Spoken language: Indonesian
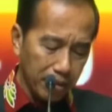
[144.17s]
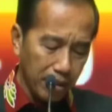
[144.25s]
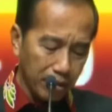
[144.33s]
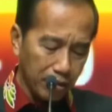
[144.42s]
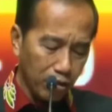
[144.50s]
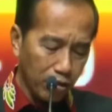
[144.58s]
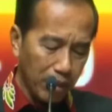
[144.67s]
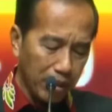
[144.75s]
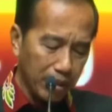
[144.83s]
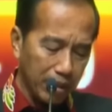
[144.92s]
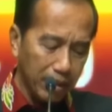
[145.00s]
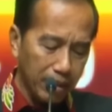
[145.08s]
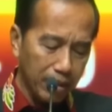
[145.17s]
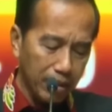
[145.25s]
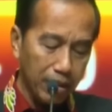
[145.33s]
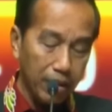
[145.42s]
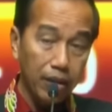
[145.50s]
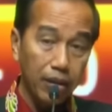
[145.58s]
Yang saya
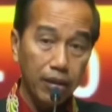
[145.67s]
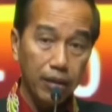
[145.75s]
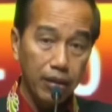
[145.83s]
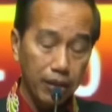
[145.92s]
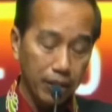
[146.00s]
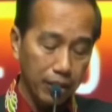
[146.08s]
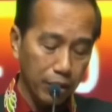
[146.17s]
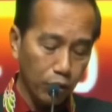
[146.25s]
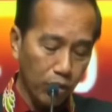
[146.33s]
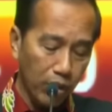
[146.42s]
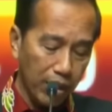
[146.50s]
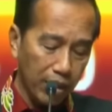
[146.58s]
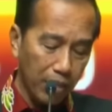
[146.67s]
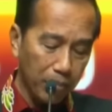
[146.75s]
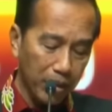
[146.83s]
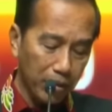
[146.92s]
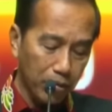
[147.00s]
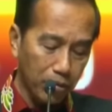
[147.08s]
hormati Ketua
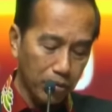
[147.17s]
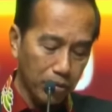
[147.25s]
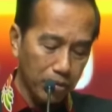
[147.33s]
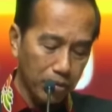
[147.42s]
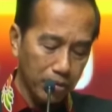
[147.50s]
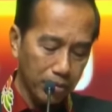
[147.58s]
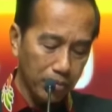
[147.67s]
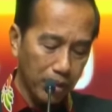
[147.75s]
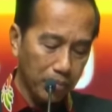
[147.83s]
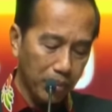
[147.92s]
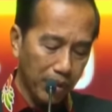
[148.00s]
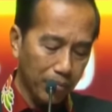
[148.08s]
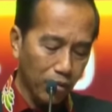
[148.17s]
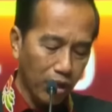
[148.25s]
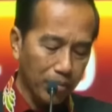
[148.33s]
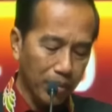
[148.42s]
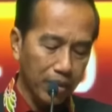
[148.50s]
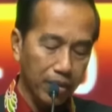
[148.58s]
KPU Bapak
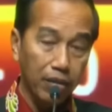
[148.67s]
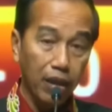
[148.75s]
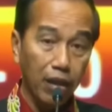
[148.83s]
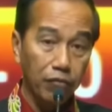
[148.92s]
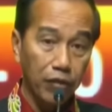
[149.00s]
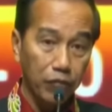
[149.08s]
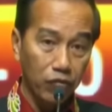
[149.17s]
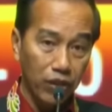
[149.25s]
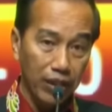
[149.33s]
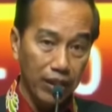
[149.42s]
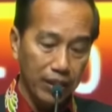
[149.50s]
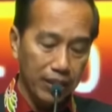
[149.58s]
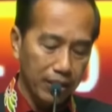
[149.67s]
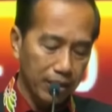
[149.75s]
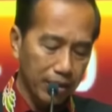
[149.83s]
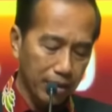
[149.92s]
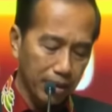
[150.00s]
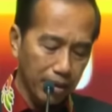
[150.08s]
Muhammad
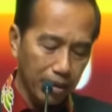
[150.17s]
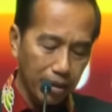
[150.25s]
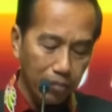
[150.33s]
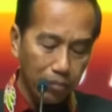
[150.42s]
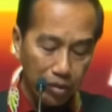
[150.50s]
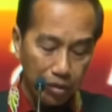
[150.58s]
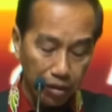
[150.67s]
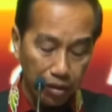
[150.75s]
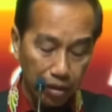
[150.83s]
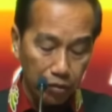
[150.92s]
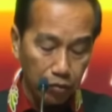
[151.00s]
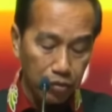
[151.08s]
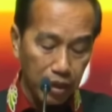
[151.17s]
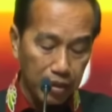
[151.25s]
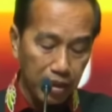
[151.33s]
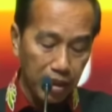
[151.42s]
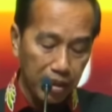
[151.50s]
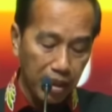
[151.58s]
Afifuddin, beserta seluruh
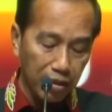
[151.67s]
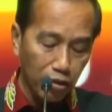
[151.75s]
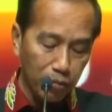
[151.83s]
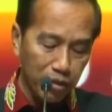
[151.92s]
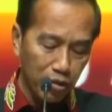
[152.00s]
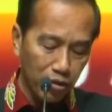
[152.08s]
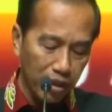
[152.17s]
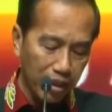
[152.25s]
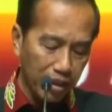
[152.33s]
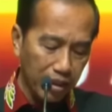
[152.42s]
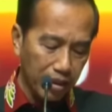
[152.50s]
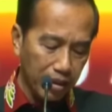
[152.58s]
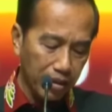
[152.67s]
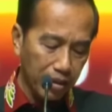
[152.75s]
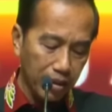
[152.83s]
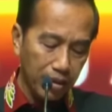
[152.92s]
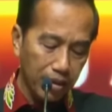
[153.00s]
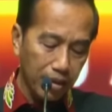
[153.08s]
jajaran komisioner
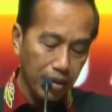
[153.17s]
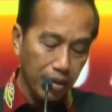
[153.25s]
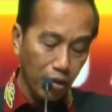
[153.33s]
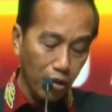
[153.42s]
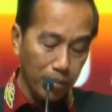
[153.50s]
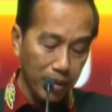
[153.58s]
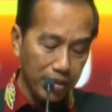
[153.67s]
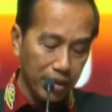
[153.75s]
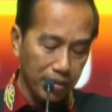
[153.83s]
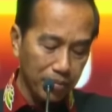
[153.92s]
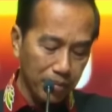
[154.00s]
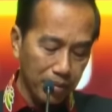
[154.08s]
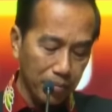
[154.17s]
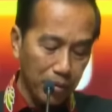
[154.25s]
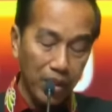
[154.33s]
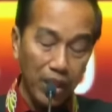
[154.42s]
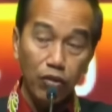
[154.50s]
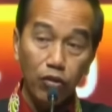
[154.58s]
Komisi
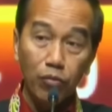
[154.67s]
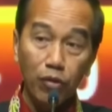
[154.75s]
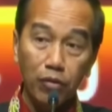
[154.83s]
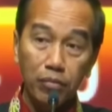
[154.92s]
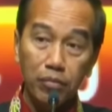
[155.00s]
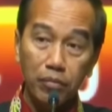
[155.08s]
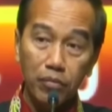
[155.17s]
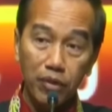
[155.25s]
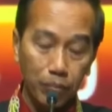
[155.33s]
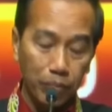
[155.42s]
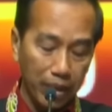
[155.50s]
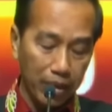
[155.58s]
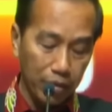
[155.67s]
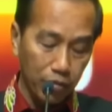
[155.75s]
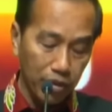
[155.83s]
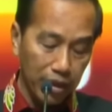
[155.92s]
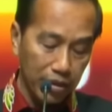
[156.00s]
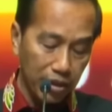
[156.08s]
Pemilihan Umum Republik
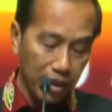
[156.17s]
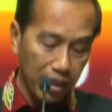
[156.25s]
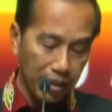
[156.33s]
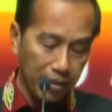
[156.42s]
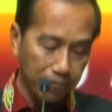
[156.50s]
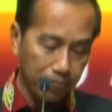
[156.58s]
Indonesia,